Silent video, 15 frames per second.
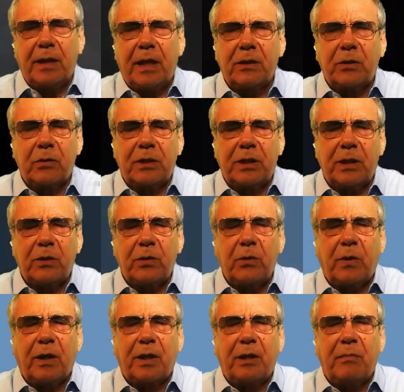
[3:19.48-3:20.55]

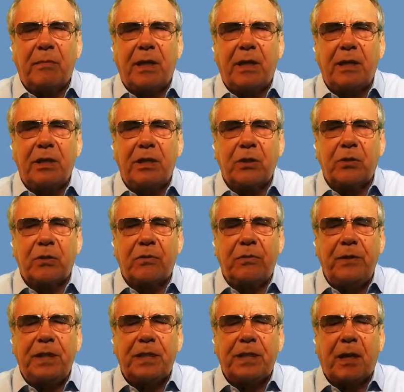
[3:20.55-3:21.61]
l'association Arimage se
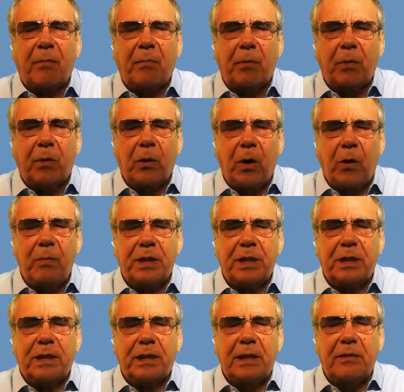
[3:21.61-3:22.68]
fixa pour
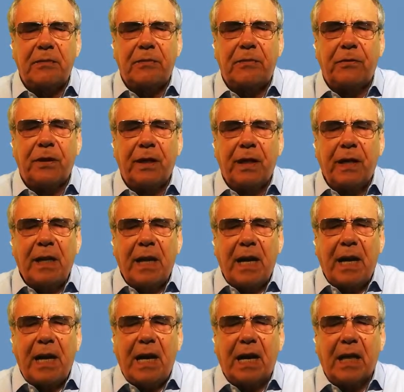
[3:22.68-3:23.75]
objectif
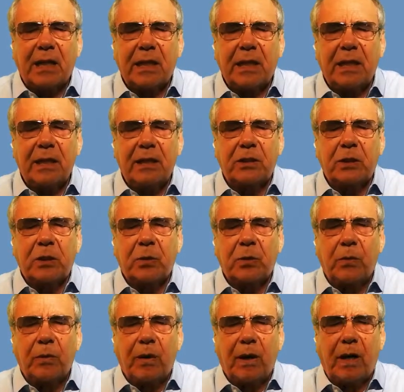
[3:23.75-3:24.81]
la création,
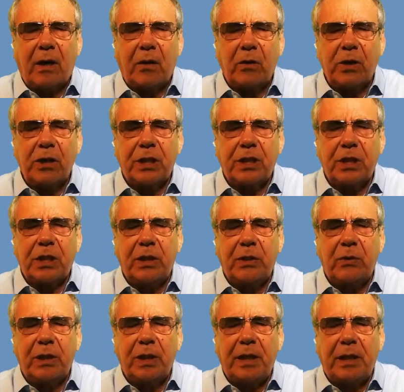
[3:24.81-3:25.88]
la recherche
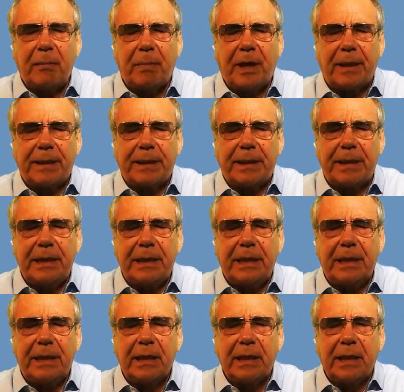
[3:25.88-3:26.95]
théorique et
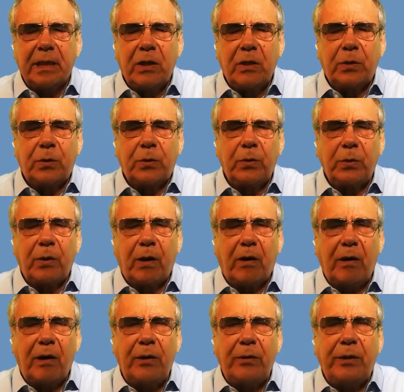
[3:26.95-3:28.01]
pratique sur
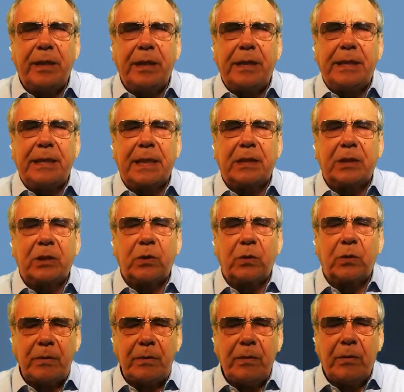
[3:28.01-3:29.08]
l'utilisation
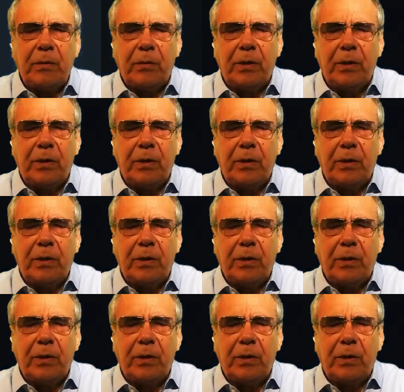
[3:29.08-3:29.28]
de